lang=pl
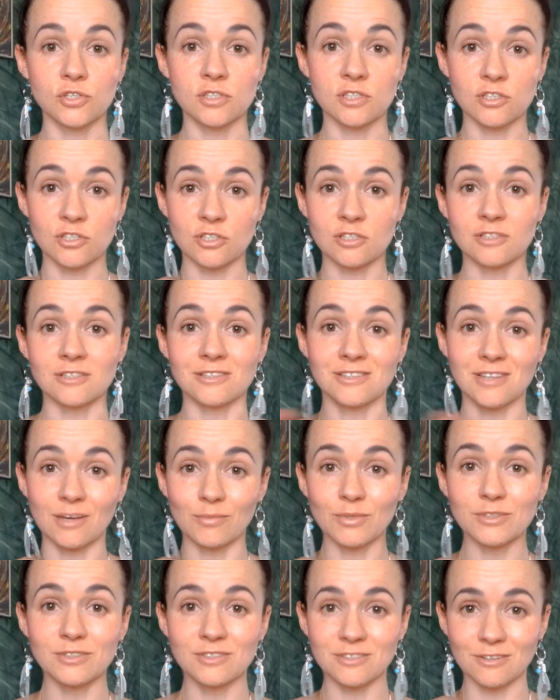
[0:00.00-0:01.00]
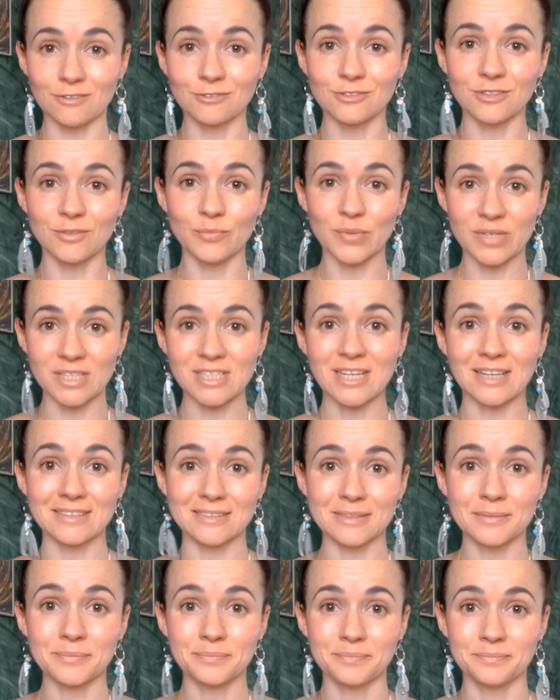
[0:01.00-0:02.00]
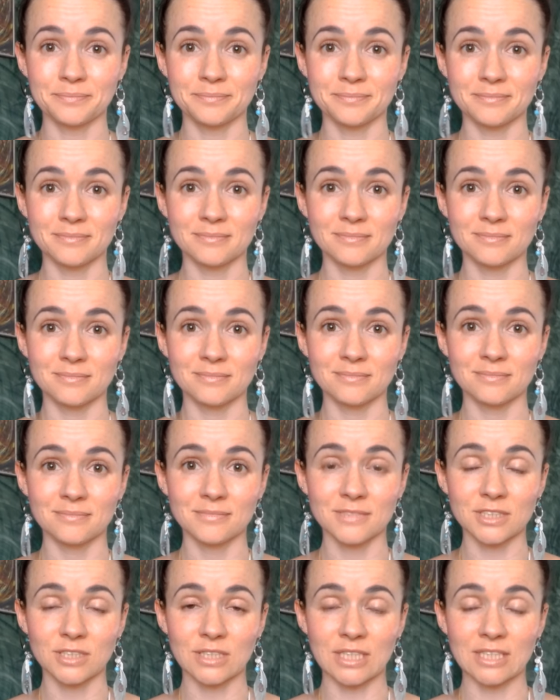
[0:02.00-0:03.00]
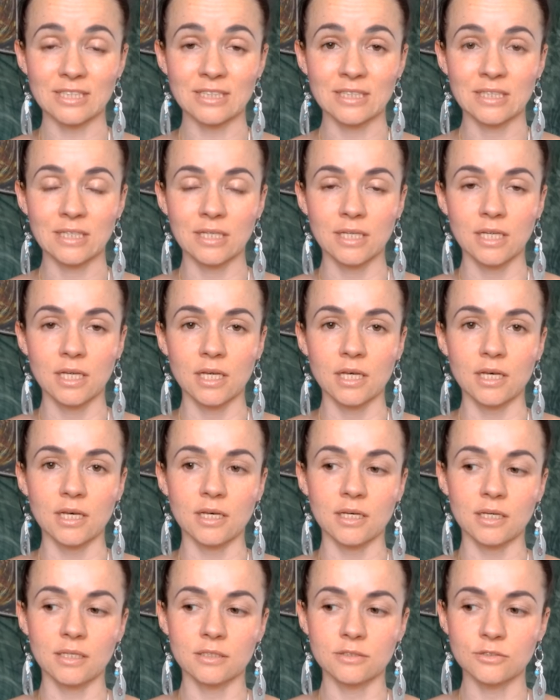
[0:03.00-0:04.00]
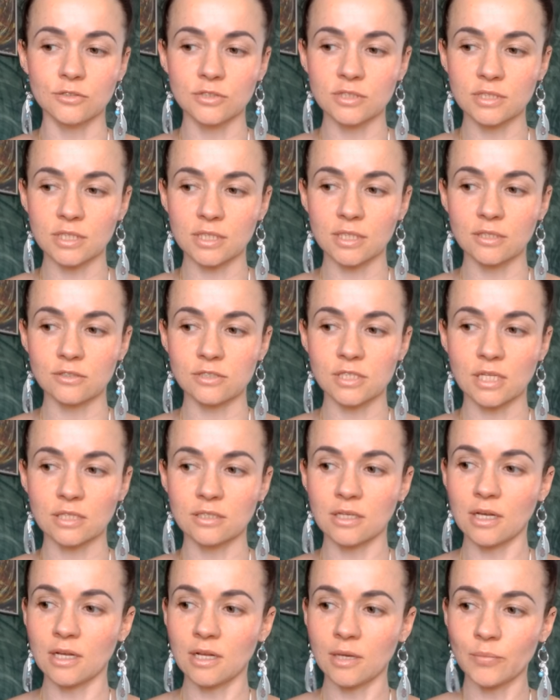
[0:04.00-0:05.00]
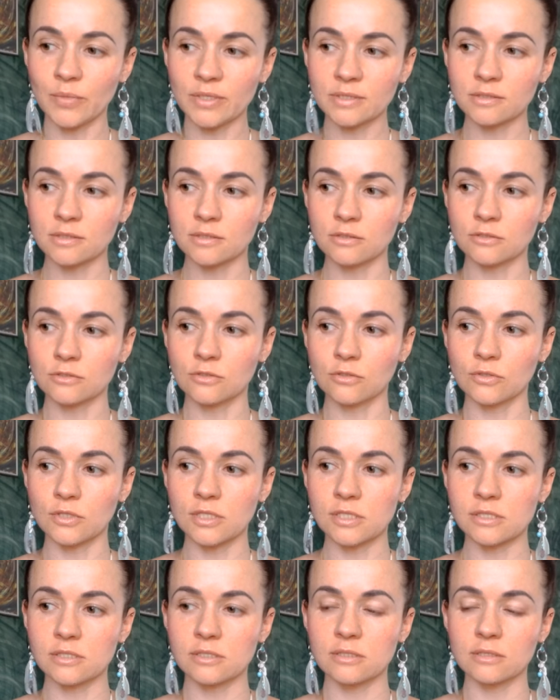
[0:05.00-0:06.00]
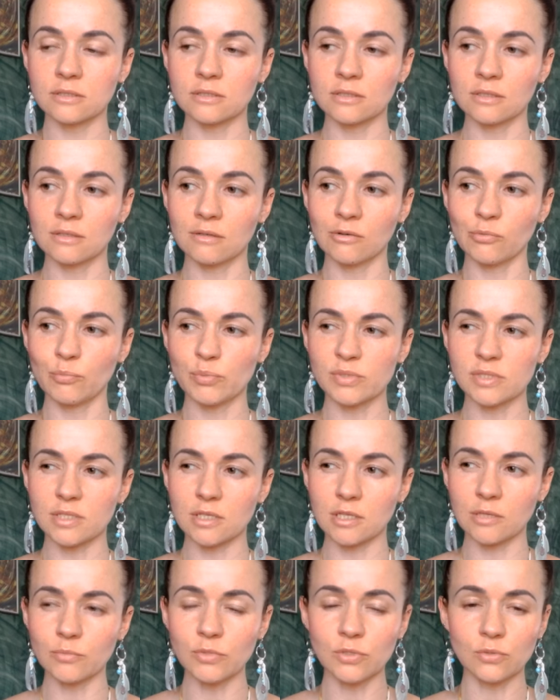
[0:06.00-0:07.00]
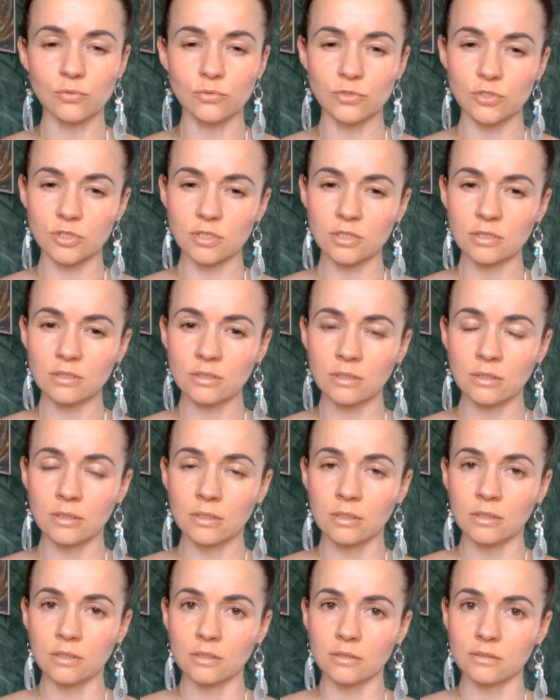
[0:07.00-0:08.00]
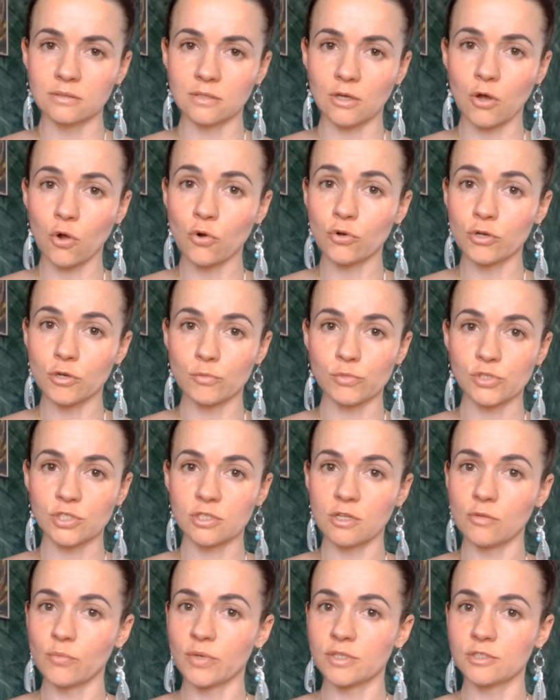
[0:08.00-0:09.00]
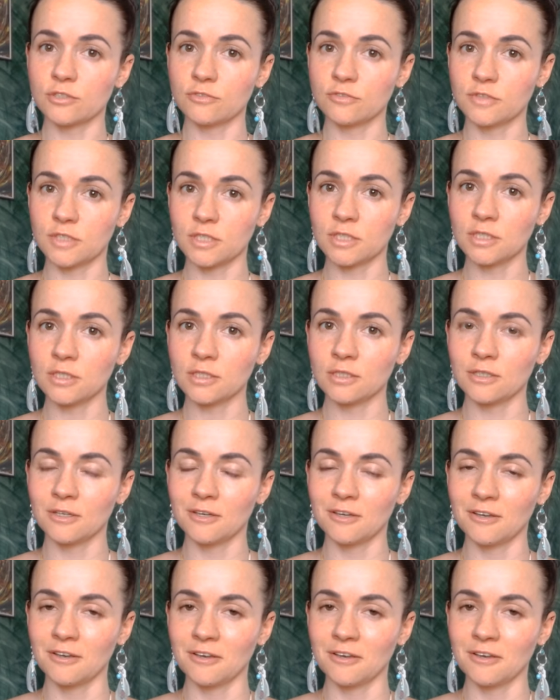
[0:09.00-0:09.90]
czy jesteście z tej samej strony barykady. ok? E, no i taki ostatni element, no to jest poznajemy ludzi i zakochujemy się najbardziej w tych,